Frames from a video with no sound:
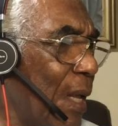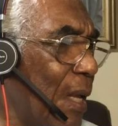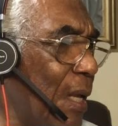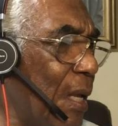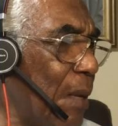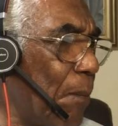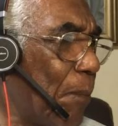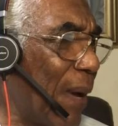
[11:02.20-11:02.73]

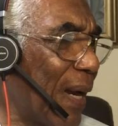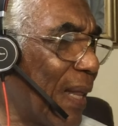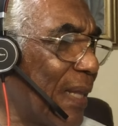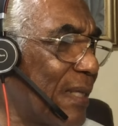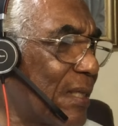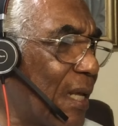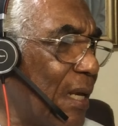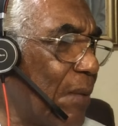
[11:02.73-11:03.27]
y para
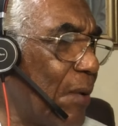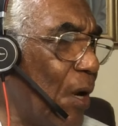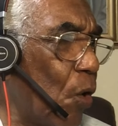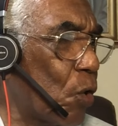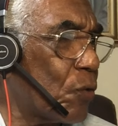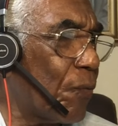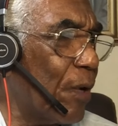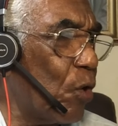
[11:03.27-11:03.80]
describir
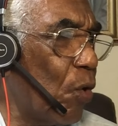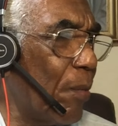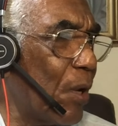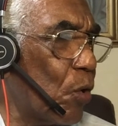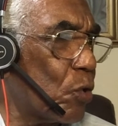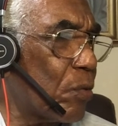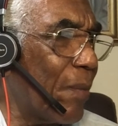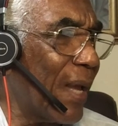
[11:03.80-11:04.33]
los
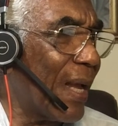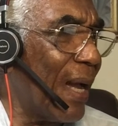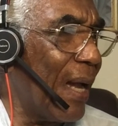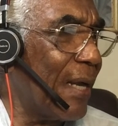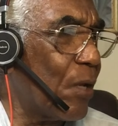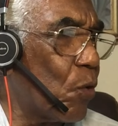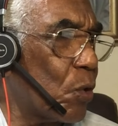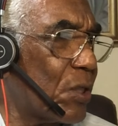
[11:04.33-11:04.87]
fenómenos
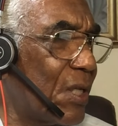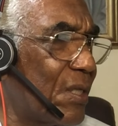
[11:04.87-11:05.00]
mecánicos